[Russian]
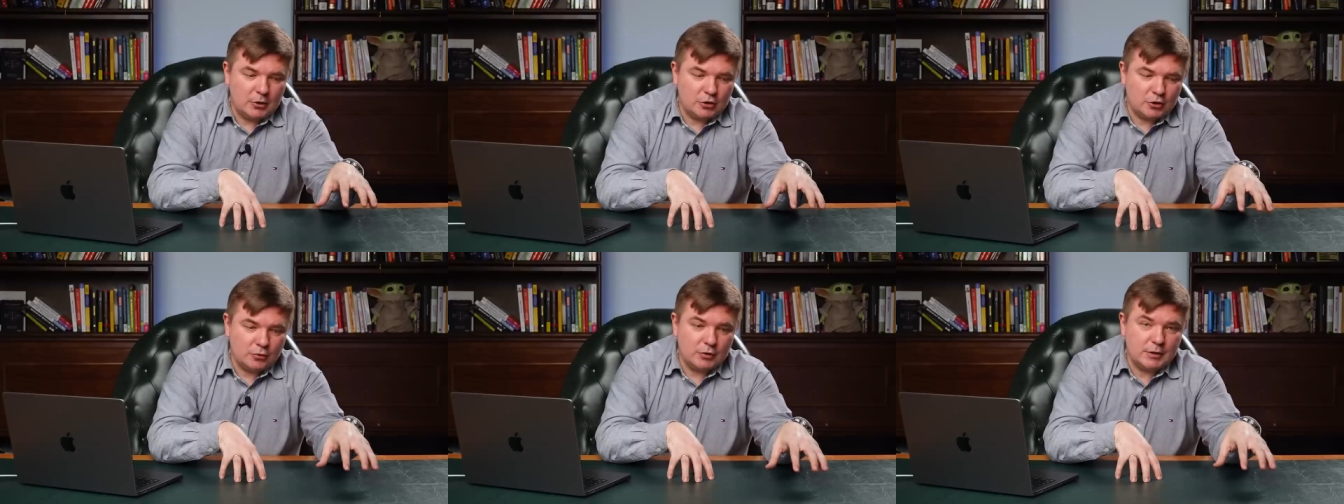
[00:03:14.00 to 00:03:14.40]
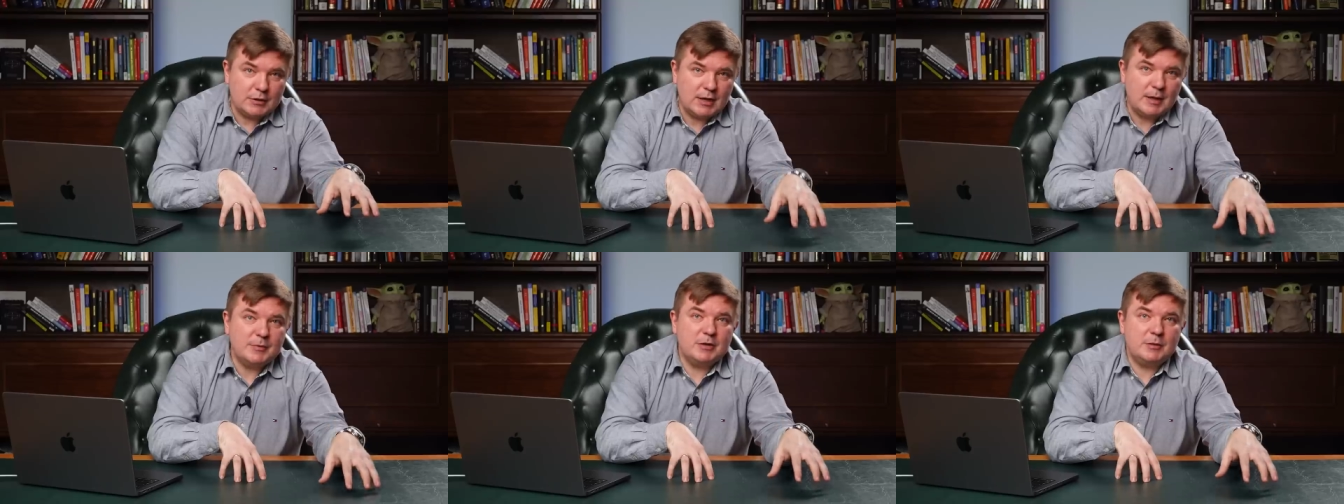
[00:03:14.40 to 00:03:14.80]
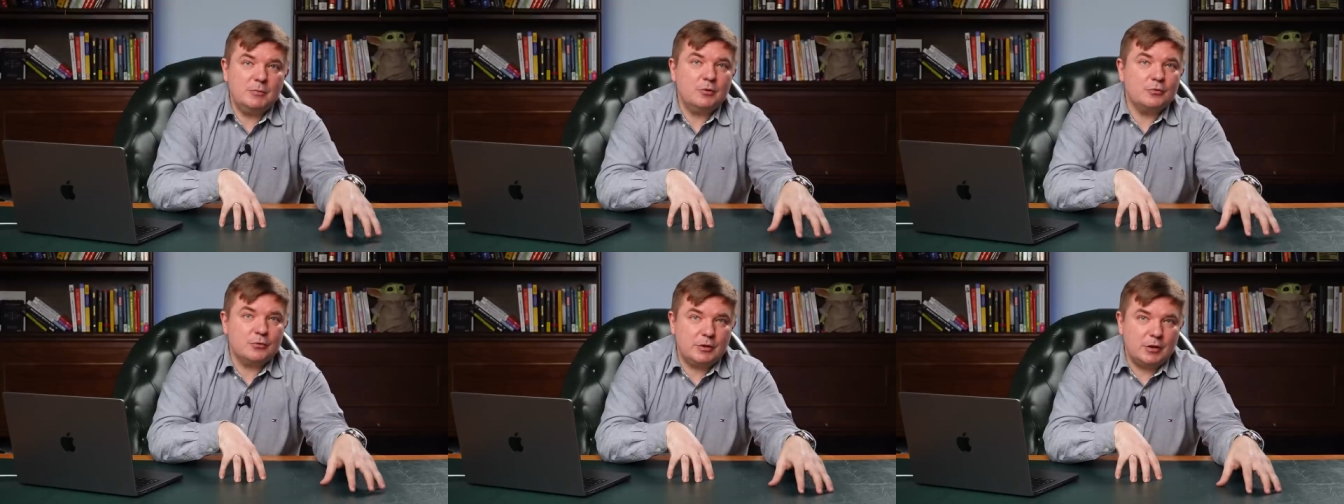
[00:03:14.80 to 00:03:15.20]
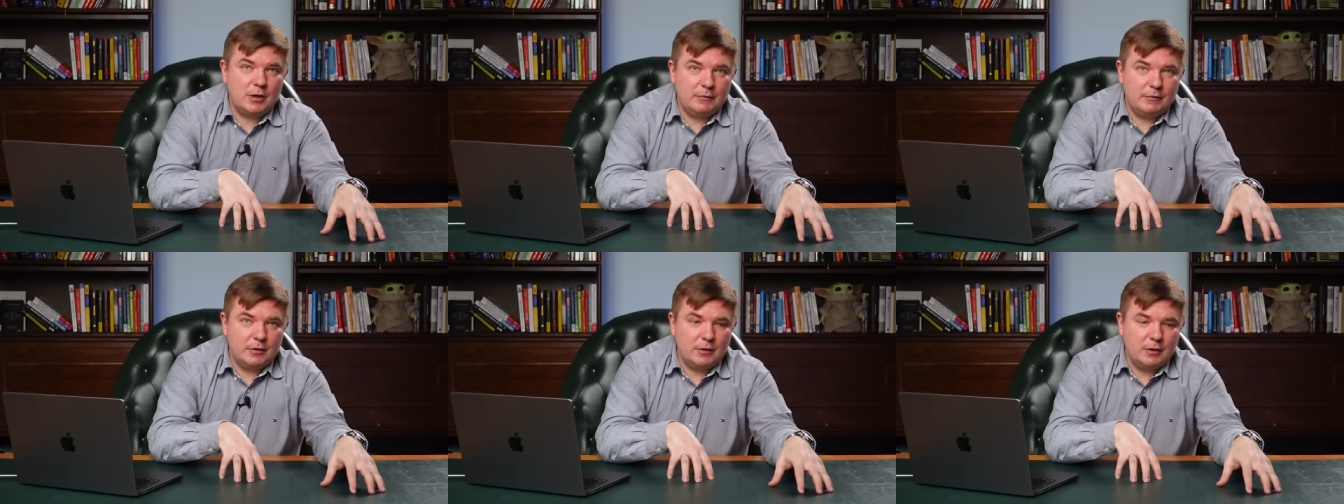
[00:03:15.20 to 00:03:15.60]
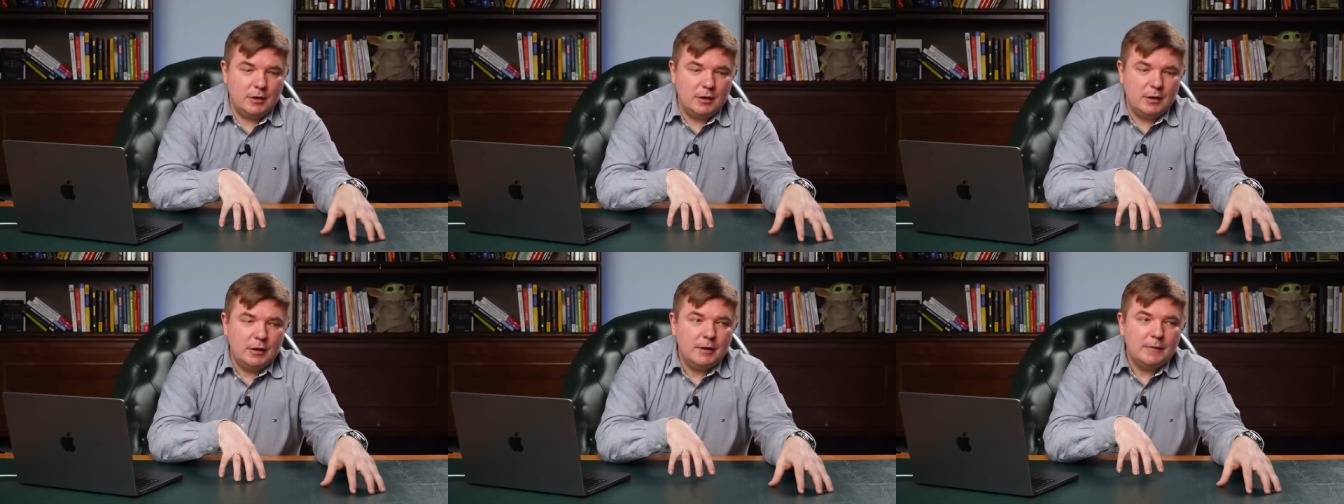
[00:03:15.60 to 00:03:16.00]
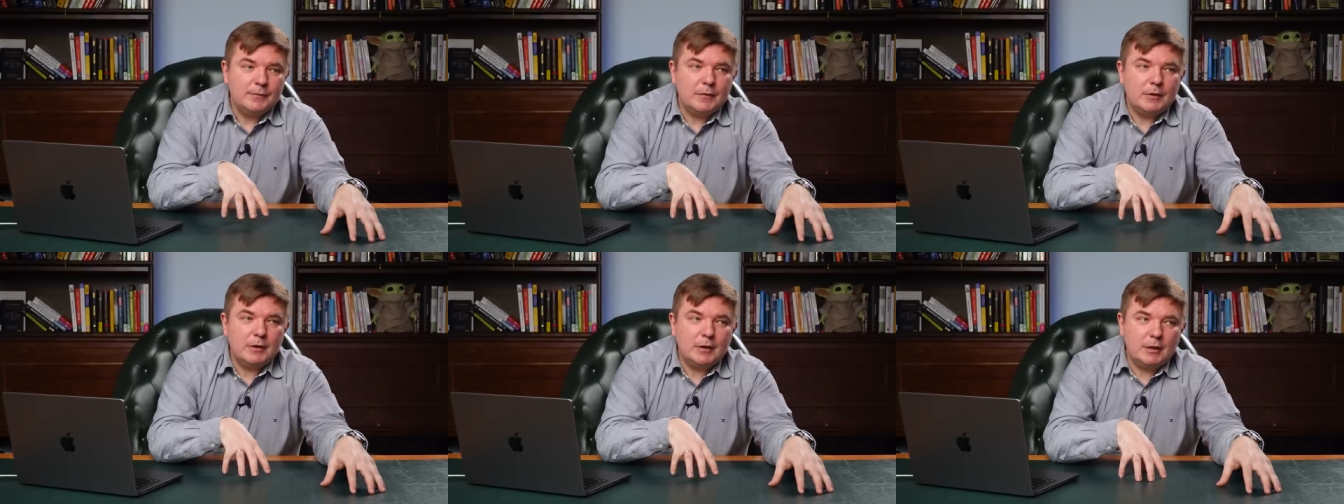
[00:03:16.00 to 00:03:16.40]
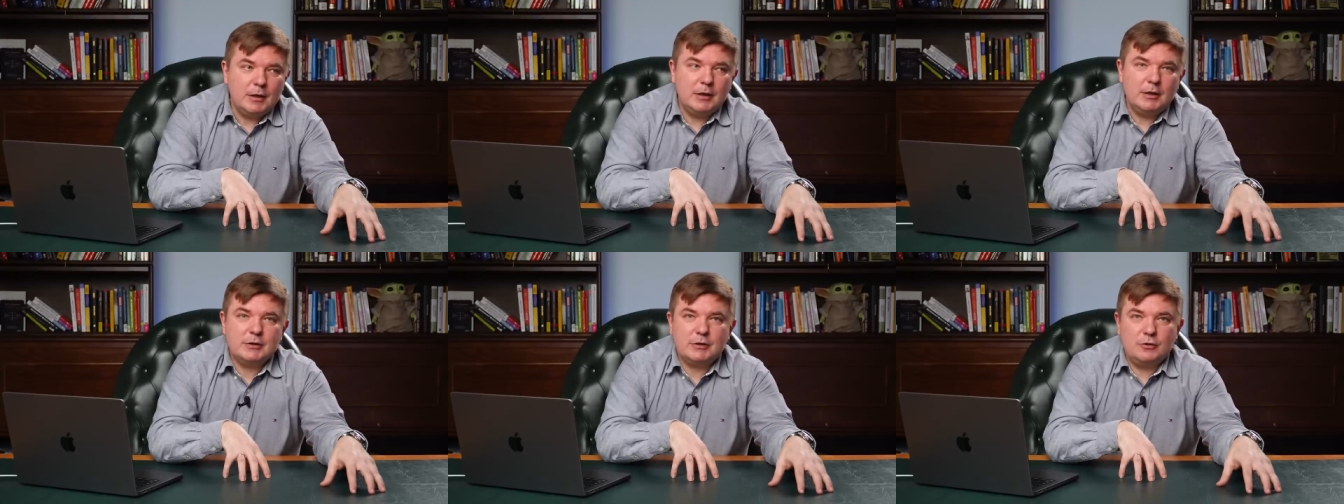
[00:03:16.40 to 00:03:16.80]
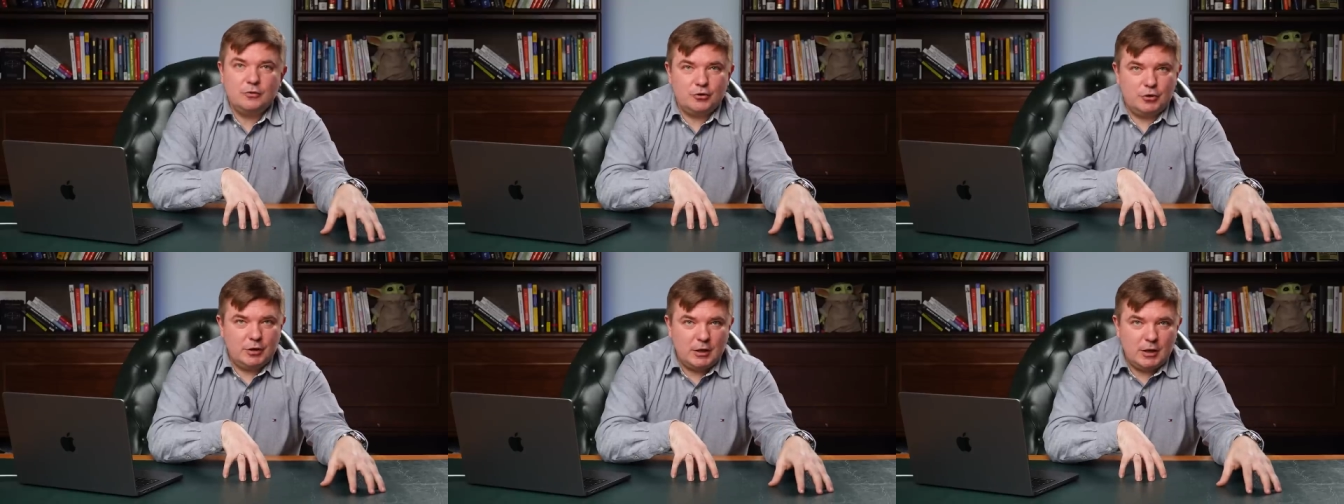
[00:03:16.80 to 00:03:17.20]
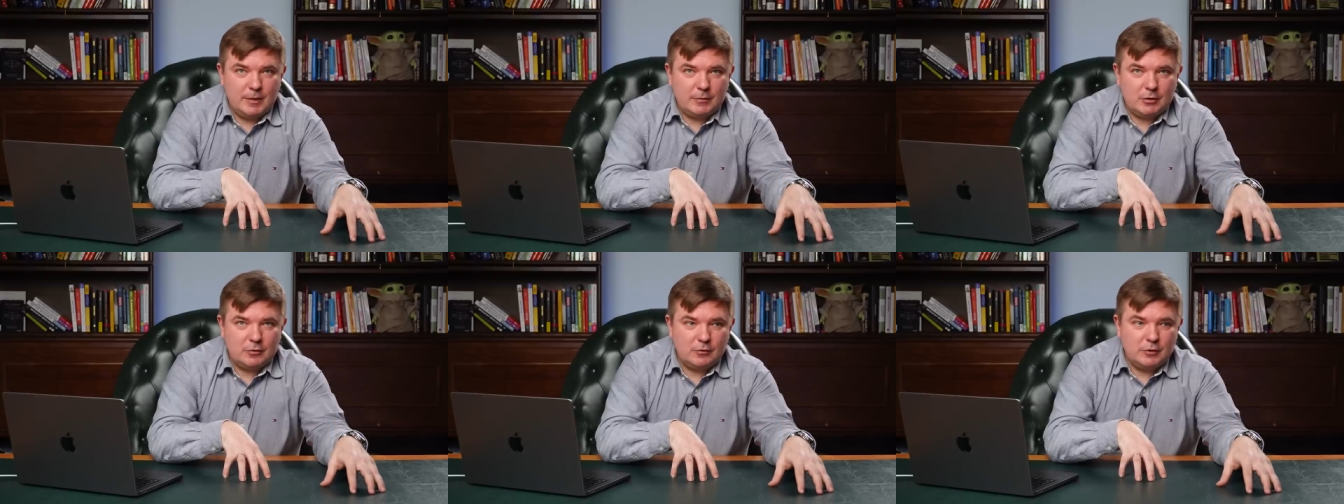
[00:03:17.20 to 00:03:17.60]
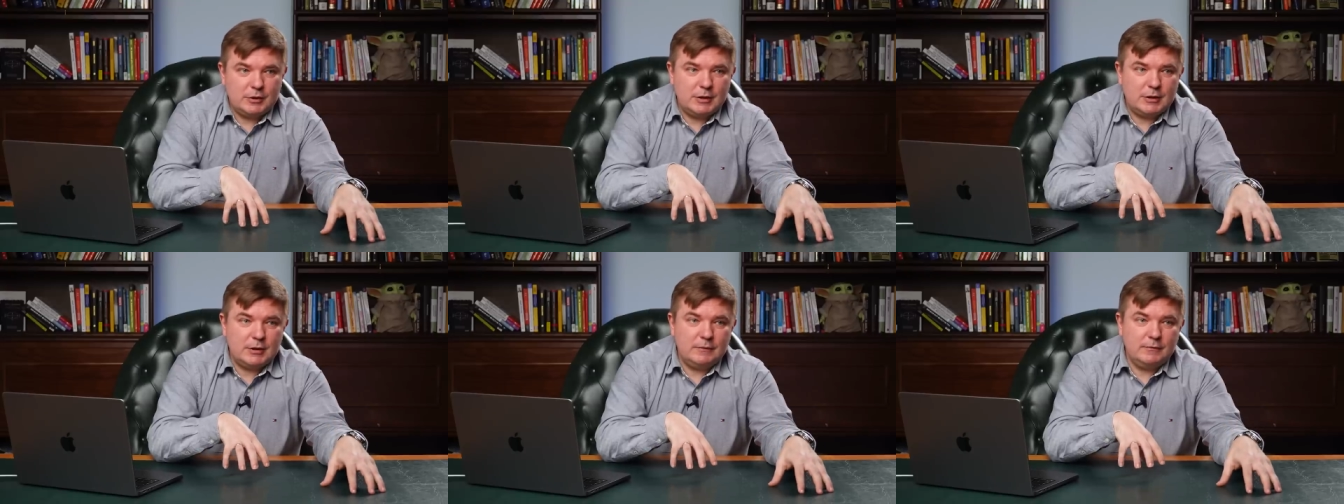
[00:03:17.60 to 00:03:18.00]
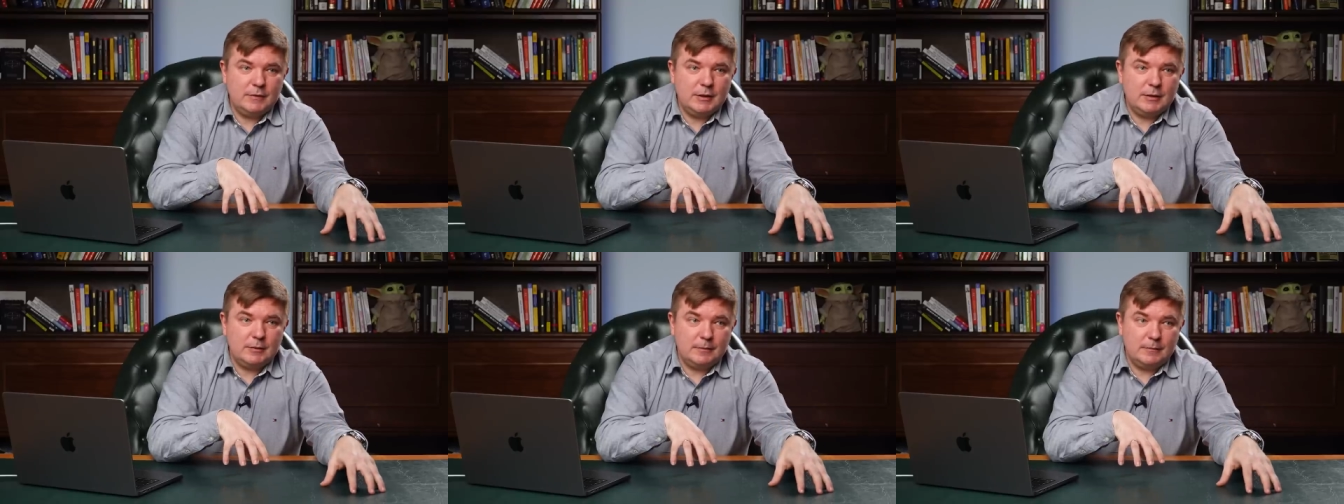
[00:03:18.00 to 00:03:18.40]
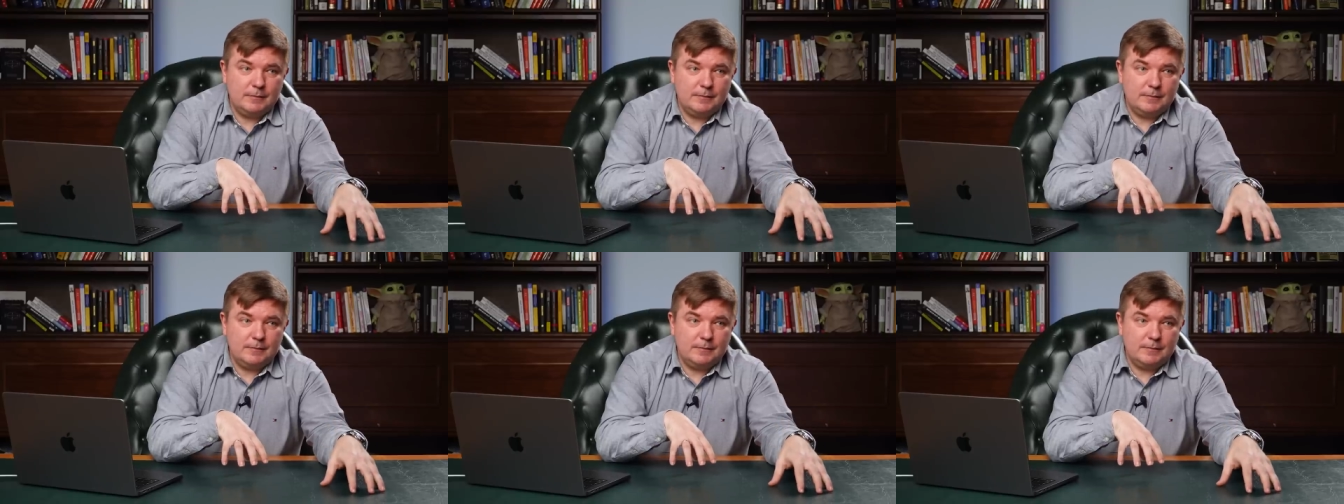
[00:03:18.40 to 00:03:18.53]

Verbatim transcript: что ты сам себе установил, ты рискнешь деньгами. То есть если вы,